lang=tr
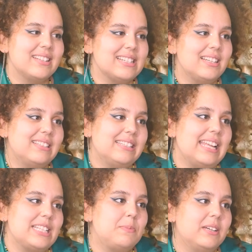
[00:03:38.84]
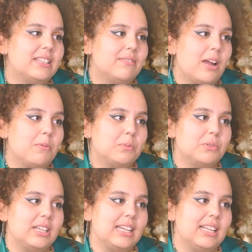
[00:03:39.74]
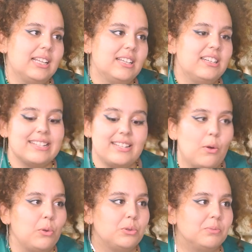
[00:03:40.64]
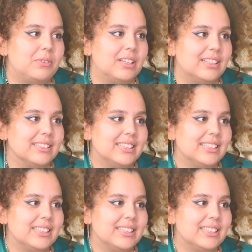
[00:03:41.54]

hatırladığın net bir anın var mı bununla ilgili? Rezil oldum falan.